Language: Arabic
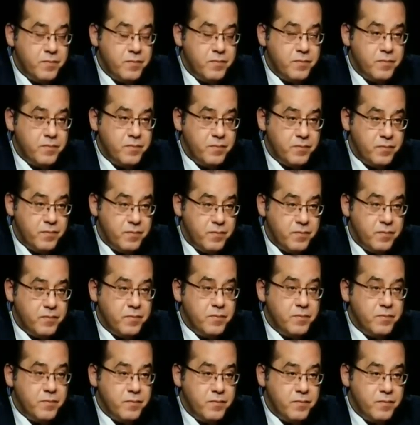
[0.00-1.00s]
أعتاب
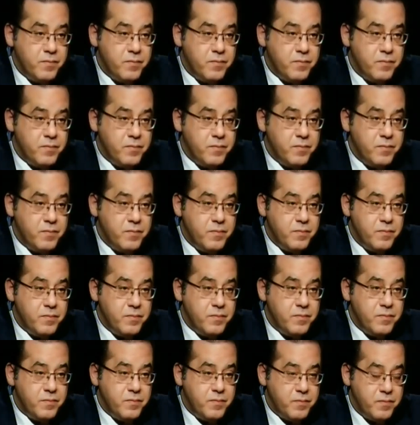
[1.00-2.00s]
انتخابات
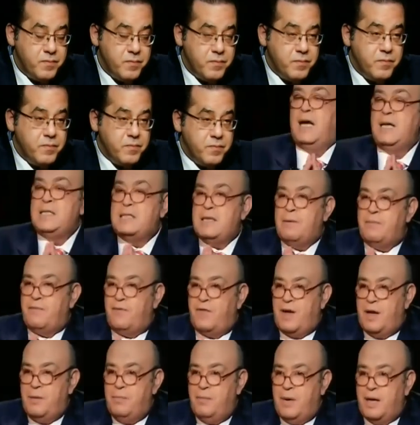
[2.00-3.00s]
رئاسية حسب
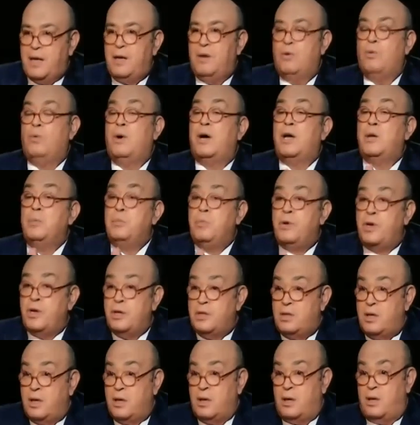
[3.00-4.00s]
فهمك
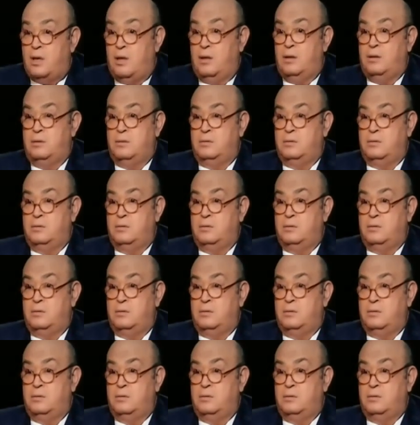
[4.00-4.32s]
وخبرتك